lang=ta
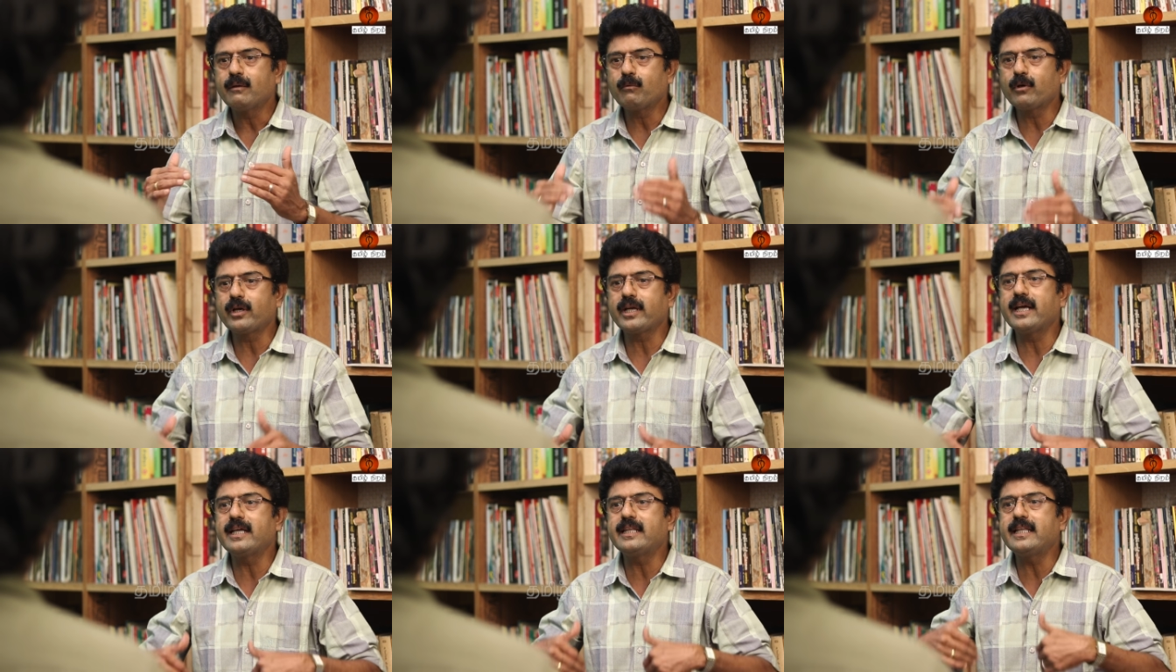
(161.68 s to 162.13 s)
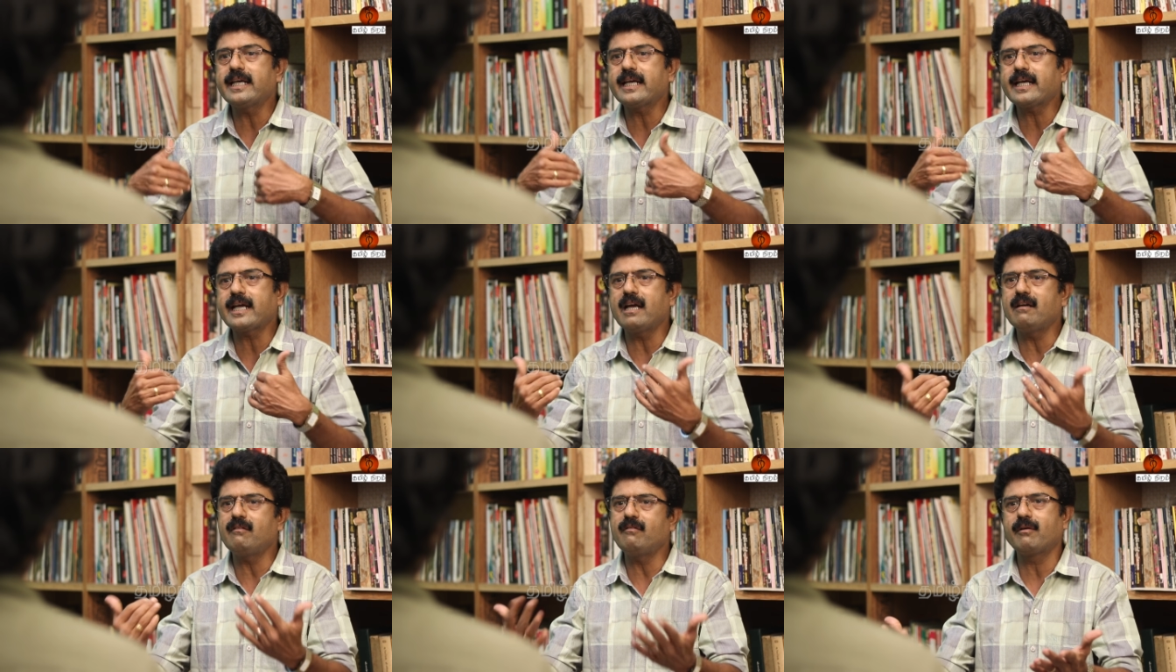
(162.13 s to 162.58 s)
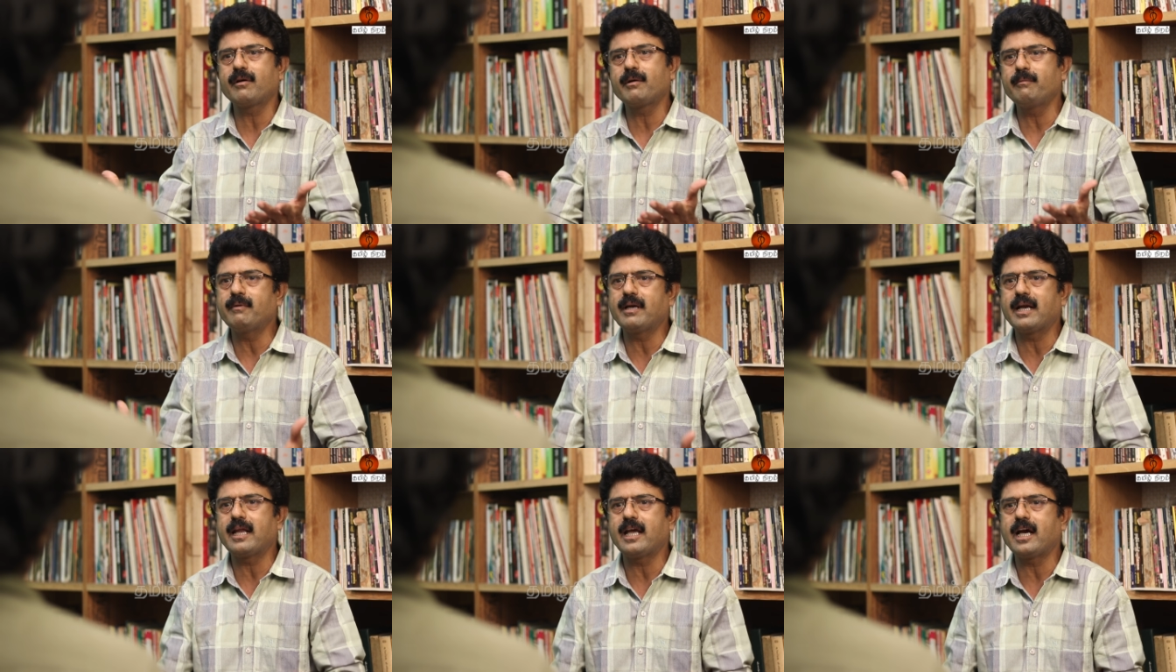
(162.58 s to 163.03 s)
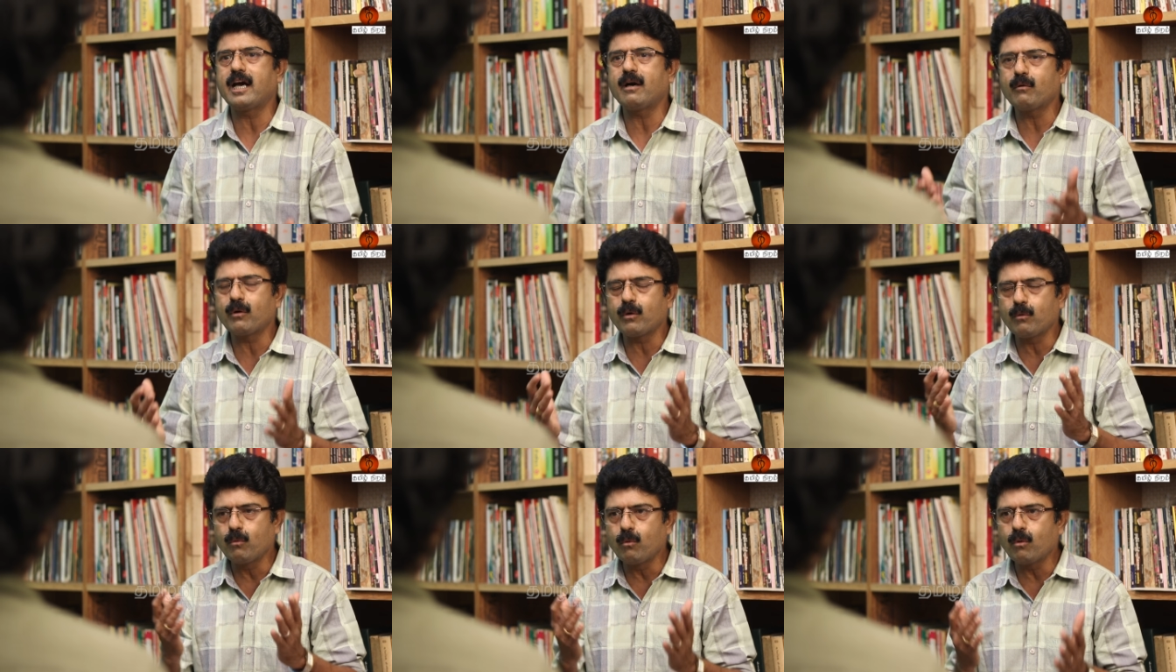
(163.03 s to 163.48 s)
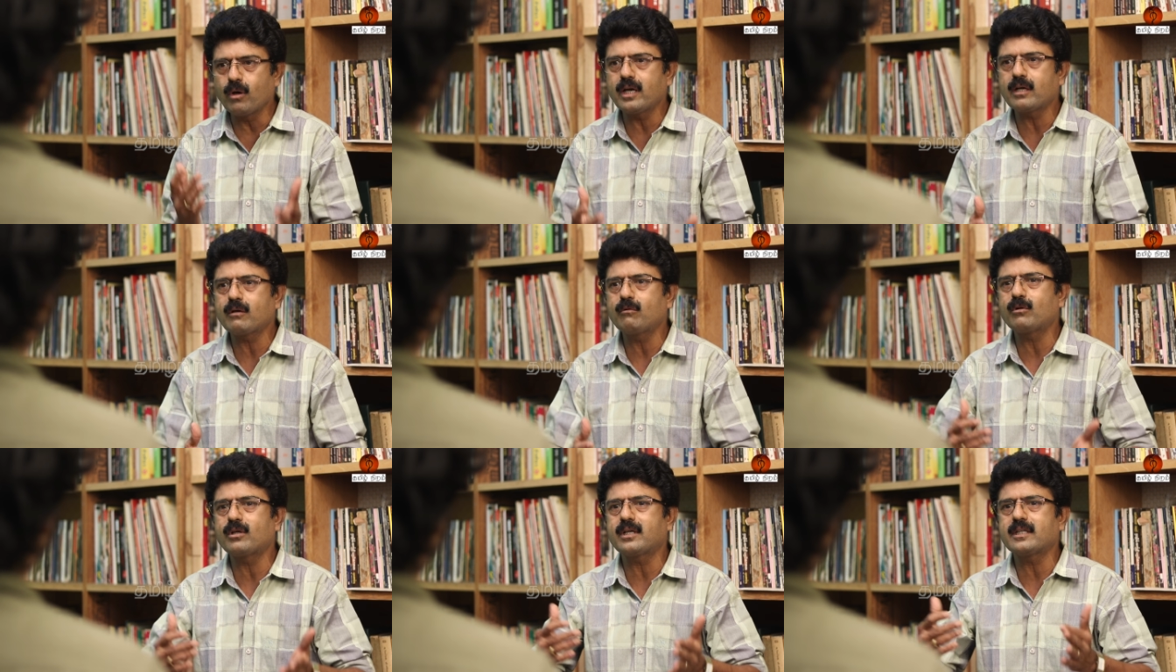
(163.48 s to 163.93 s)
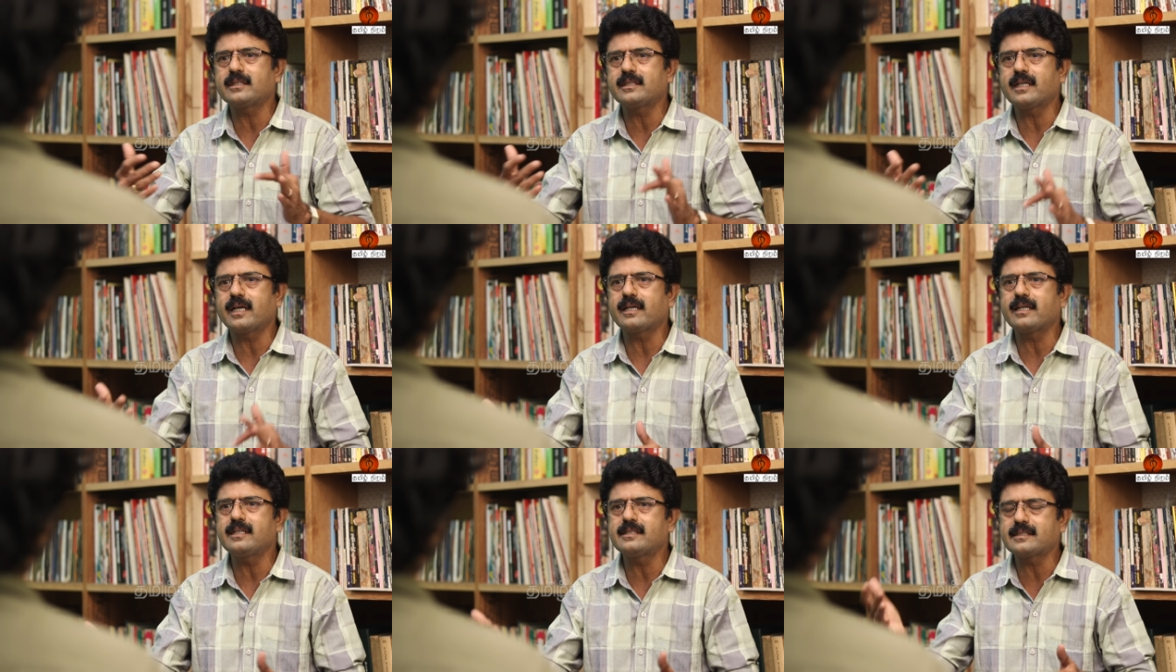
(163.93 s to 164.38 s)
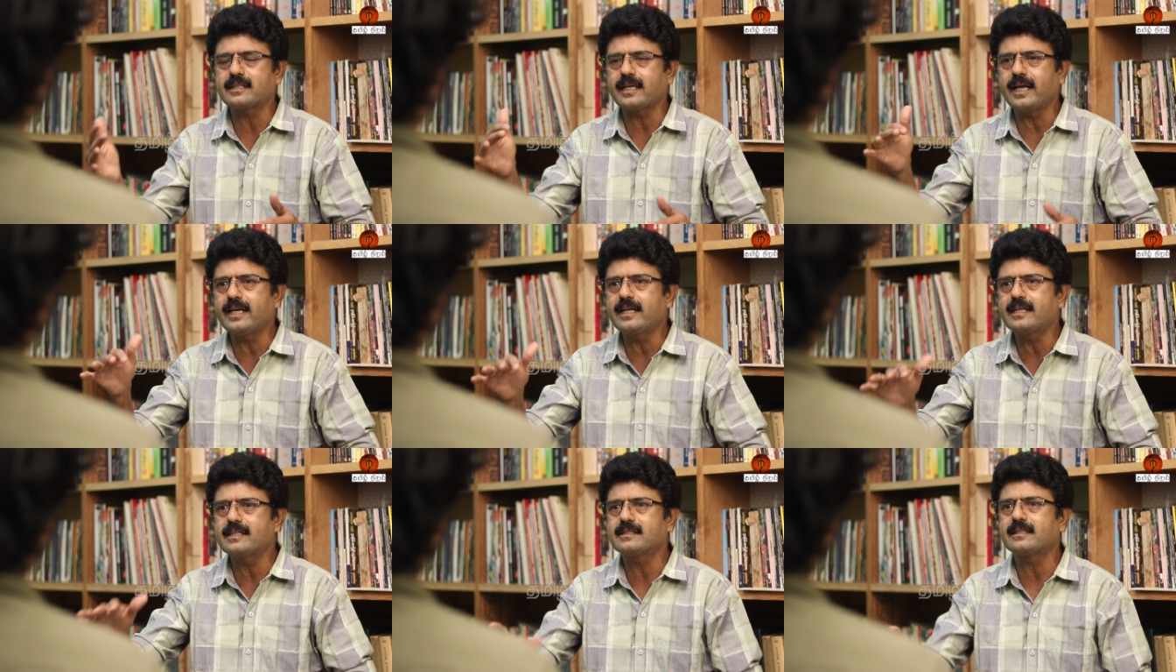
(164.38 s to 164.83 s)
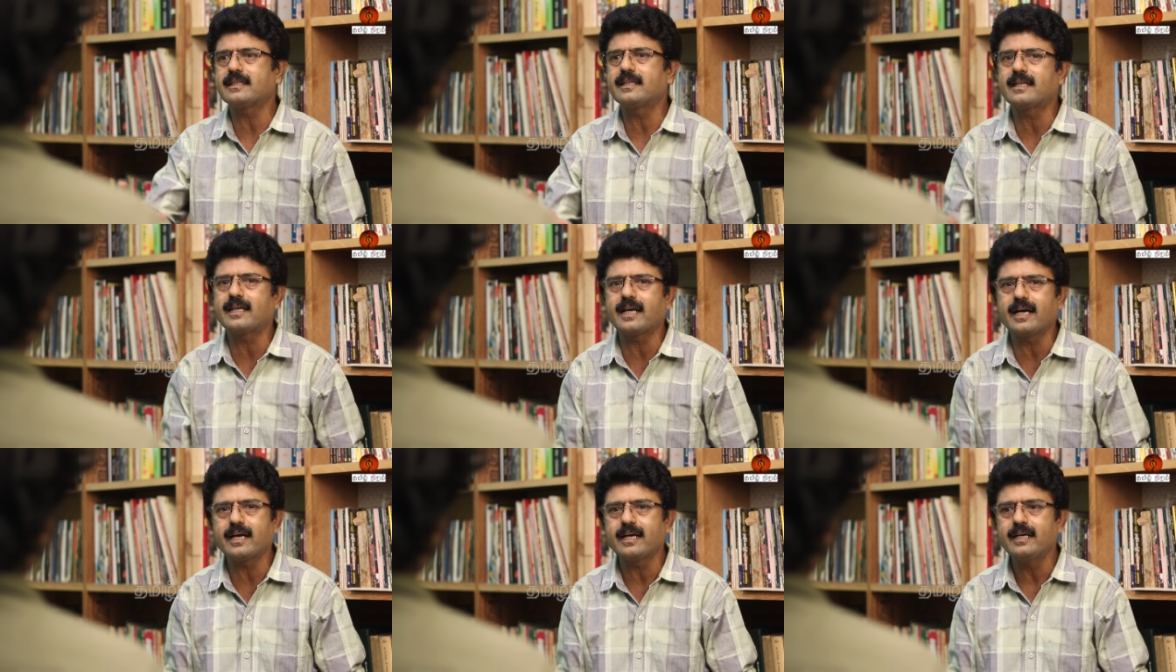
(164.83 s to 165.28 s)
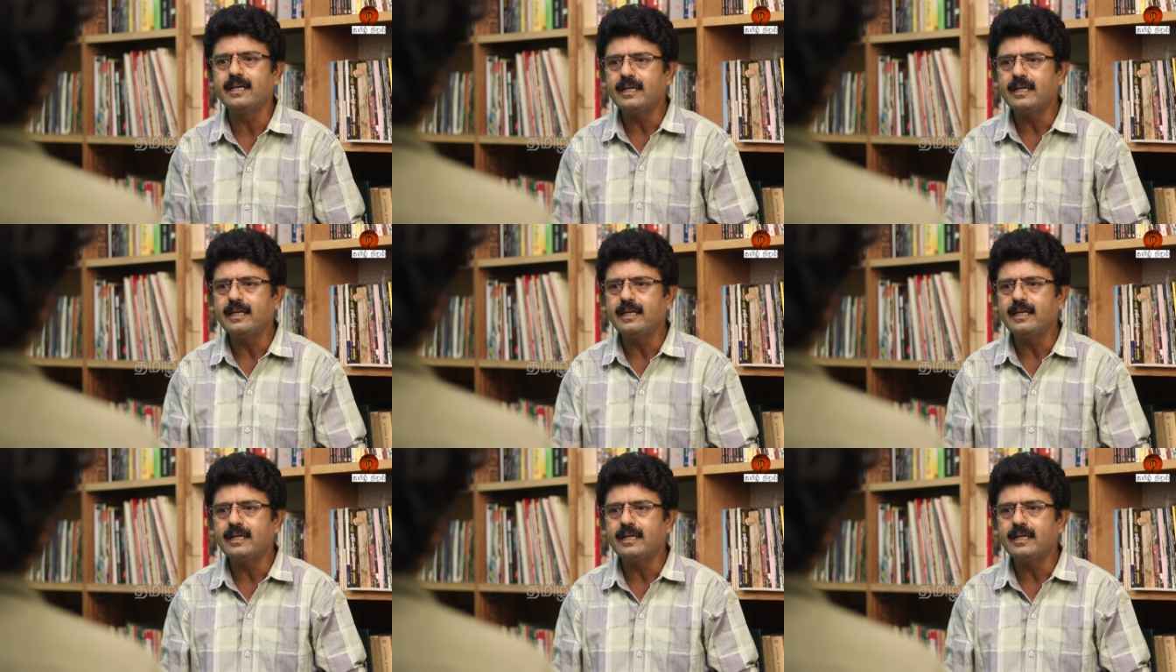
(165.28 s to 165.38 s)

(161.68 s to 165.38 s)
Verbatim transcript: ஒரு எதிர்கேள்வி வரும் இல்லையா ஒரு ஊழல் குற்றச்சாட்டில் சிறைக்கு சென்ற